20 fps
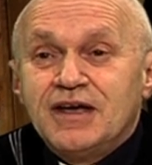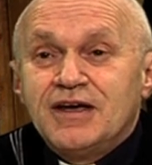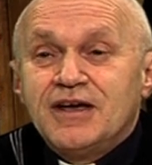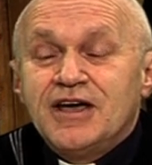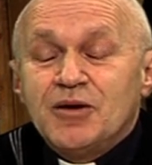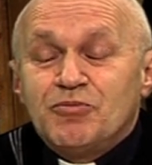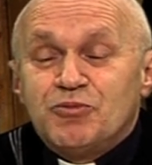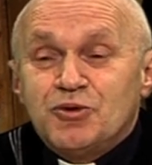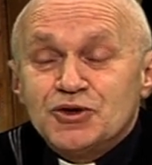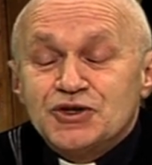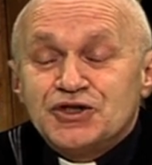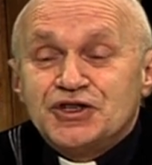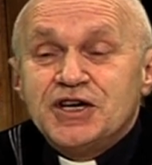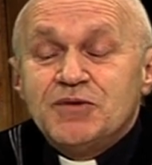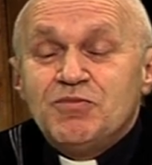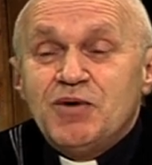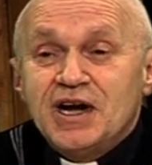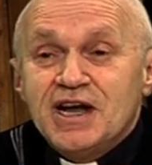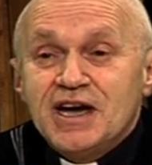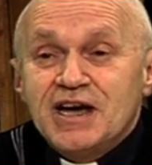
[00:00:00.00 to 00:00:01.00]
È
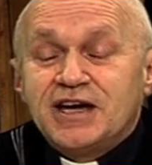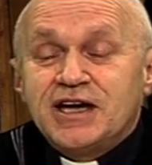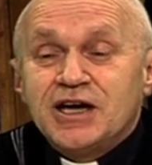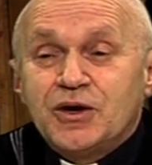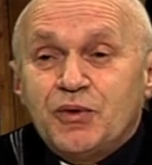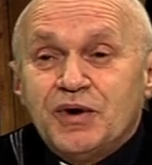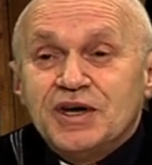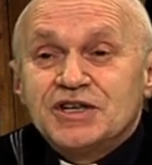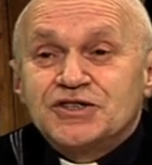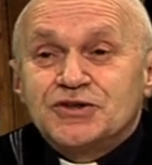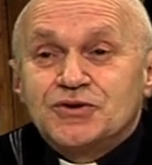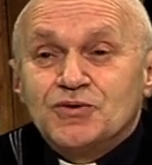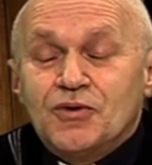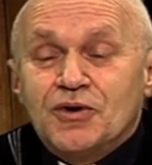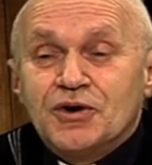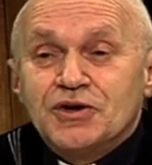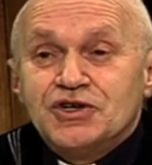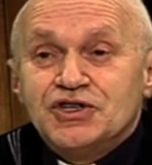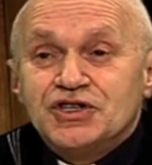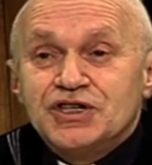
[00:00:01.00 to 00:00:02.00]
possibile anche questo
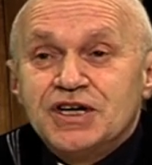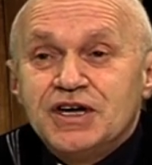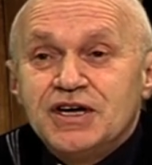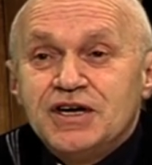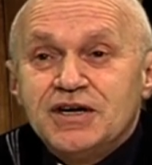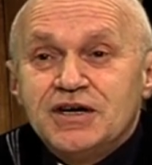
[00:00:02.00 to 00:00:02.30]
oggi.